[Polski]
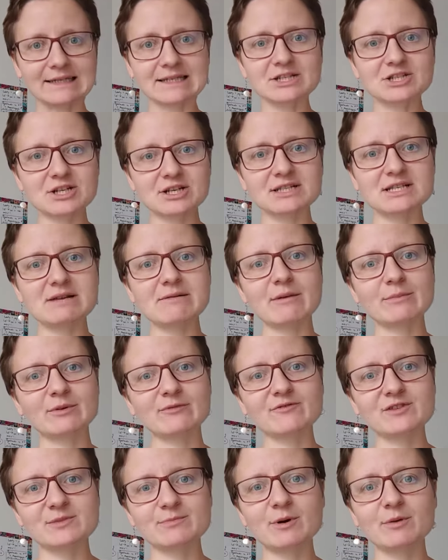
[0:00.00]
jeszcze
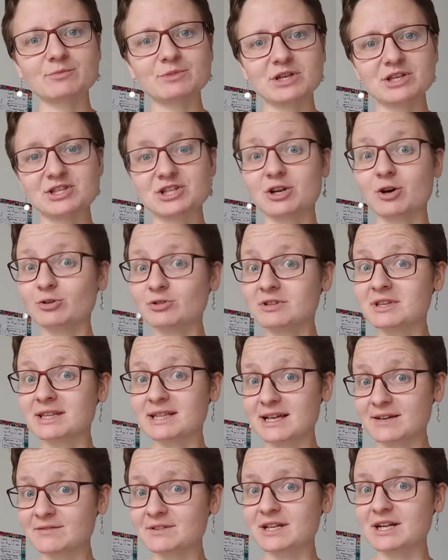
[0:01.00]
chciałabym wspomnieć, że od
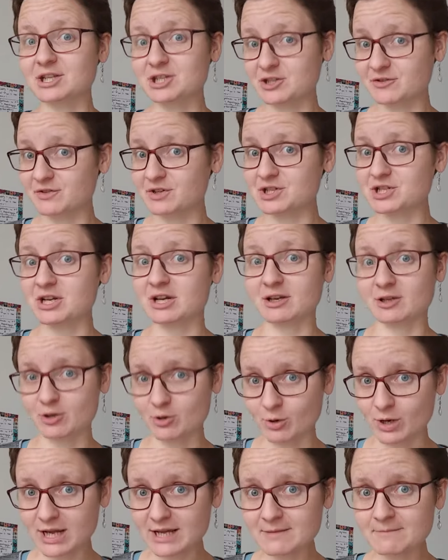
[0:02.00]
niedawna ćwiczę
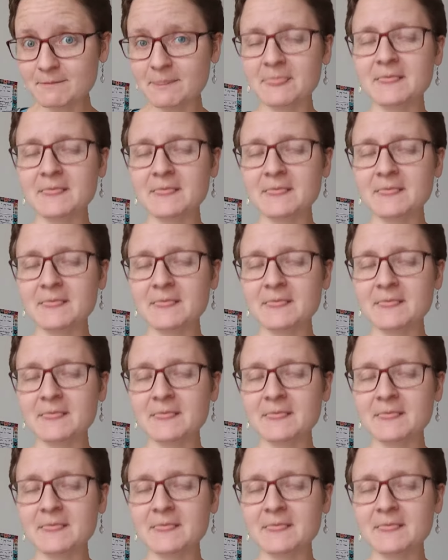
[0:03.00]
jogę.